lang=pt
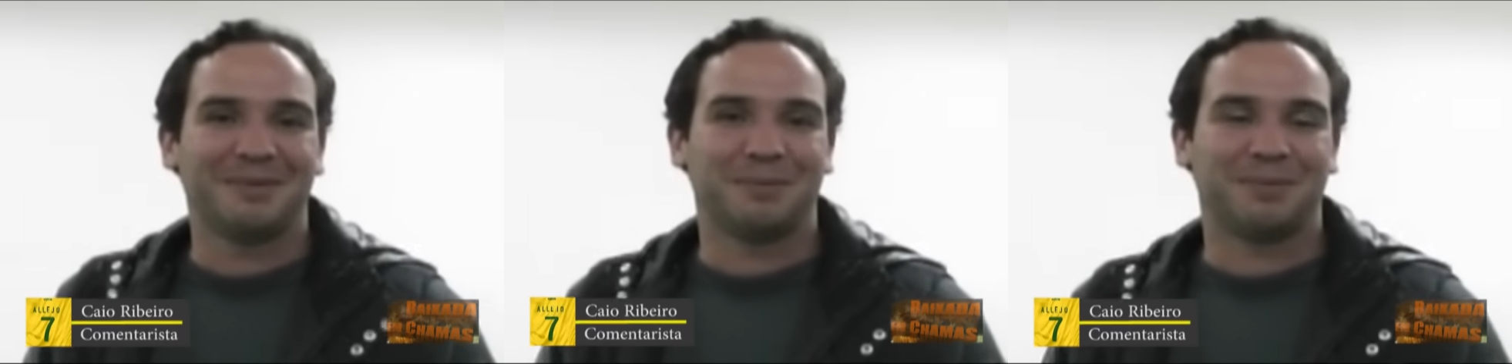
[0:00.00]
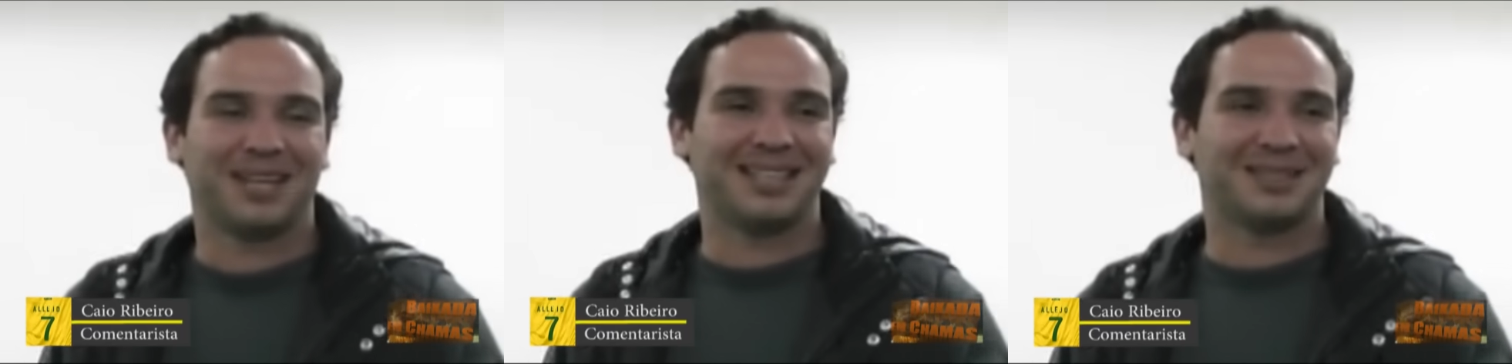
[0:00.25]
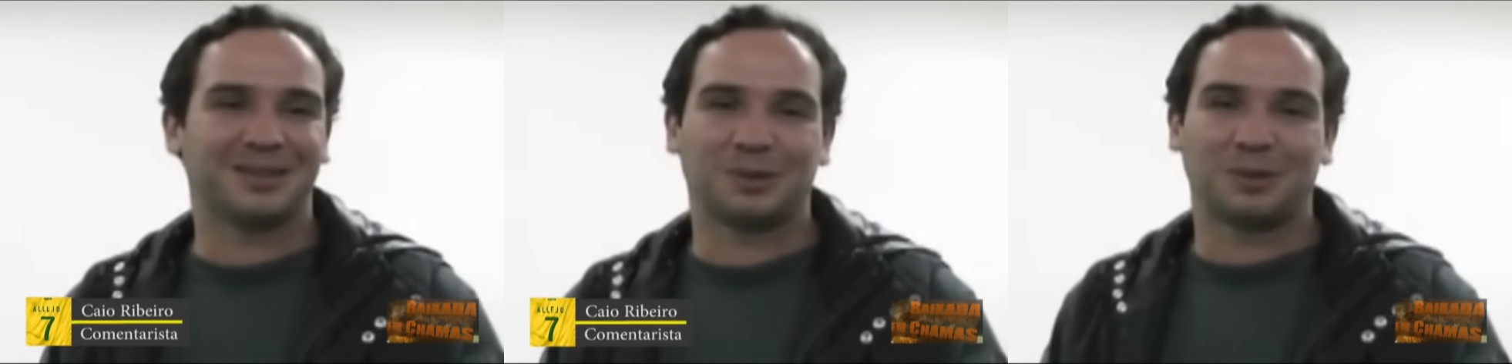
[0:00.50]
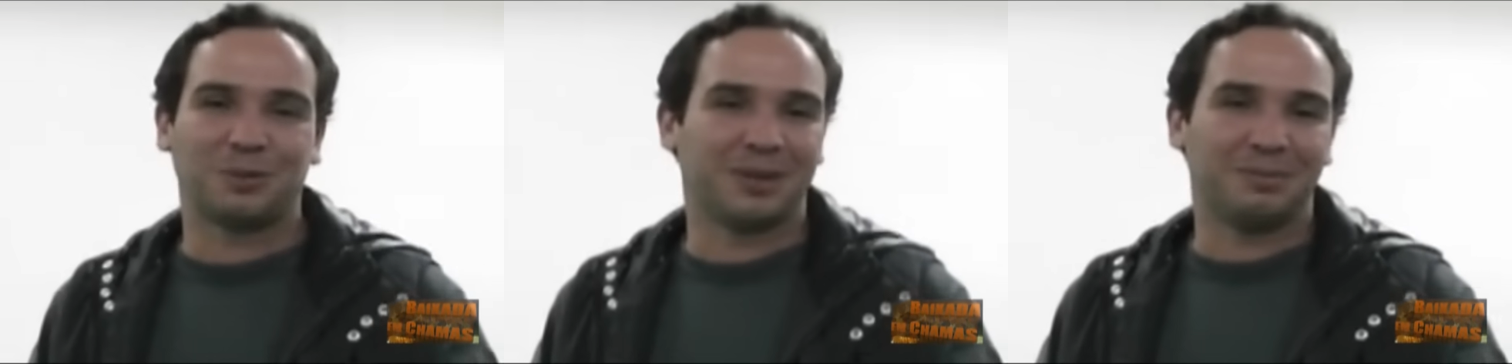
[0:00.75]
mas
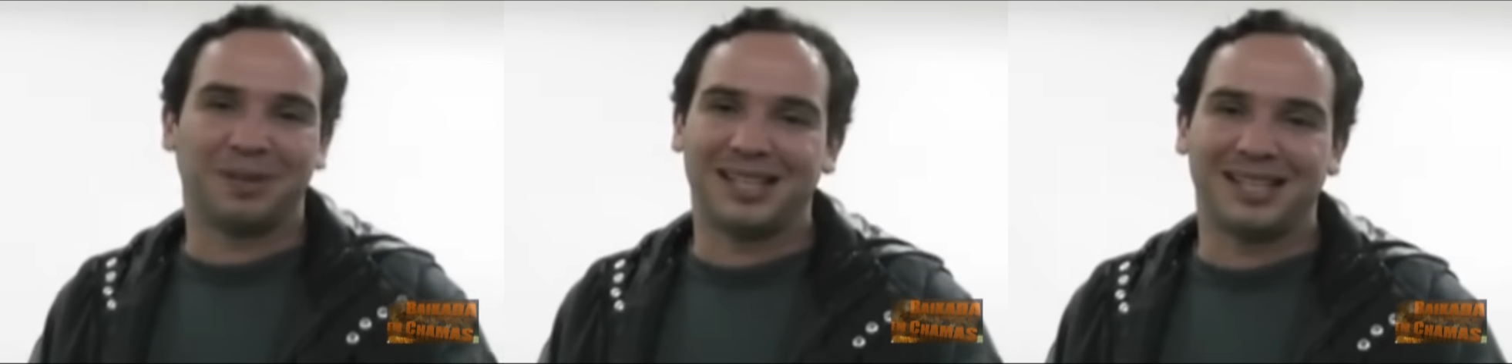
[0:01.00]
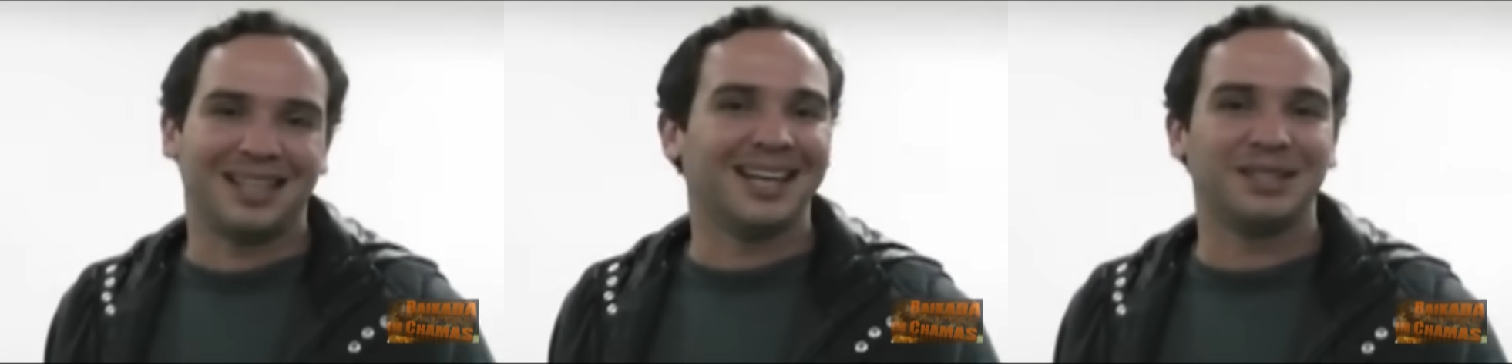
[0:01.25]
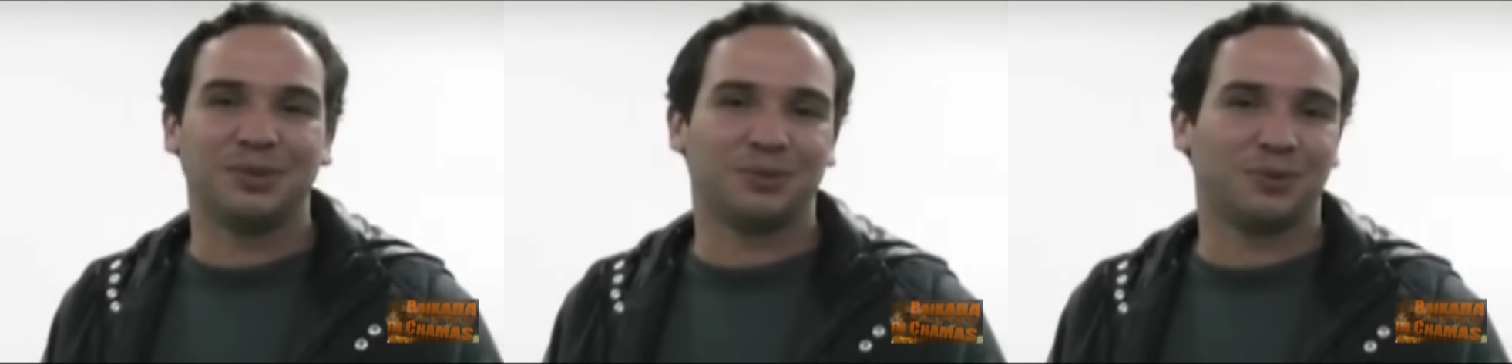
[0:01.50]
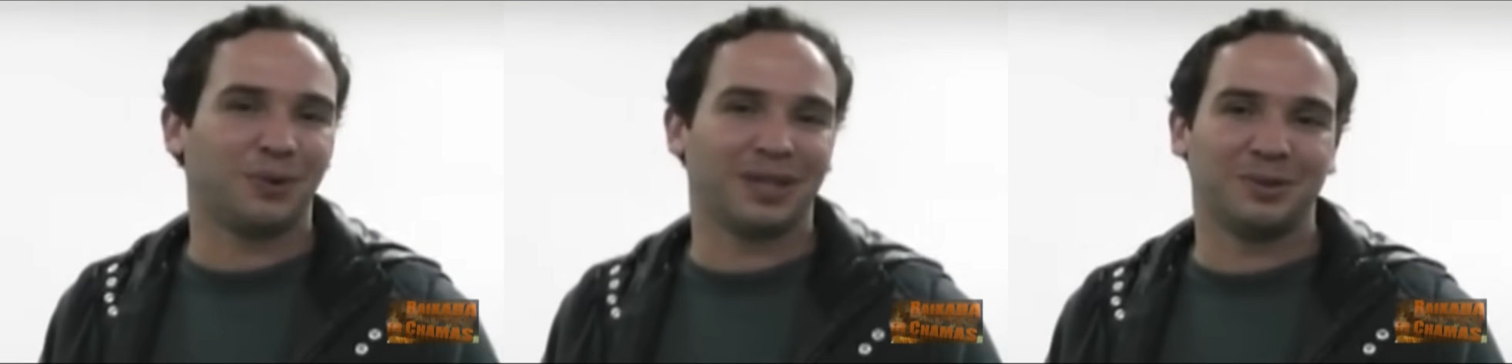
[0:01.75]
com uma habilidade
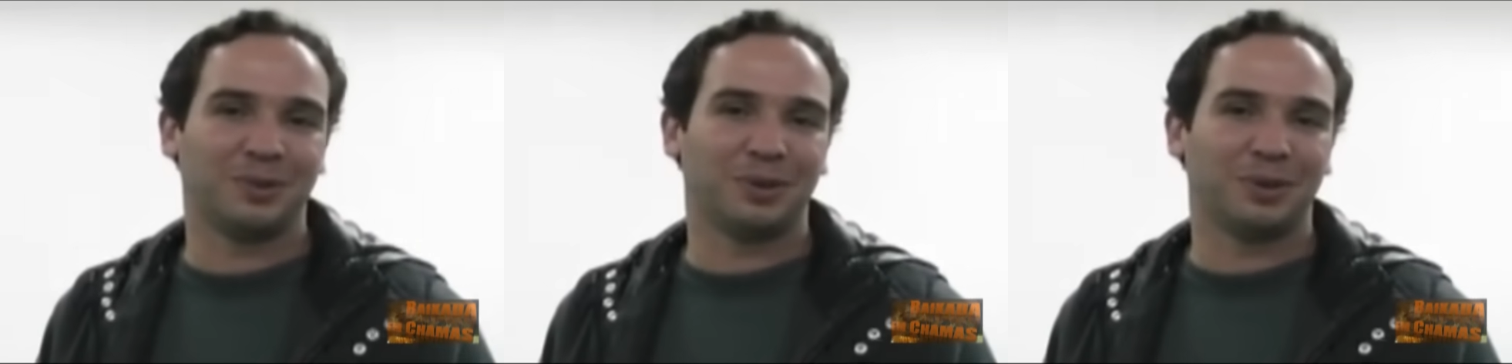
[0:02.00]
fora do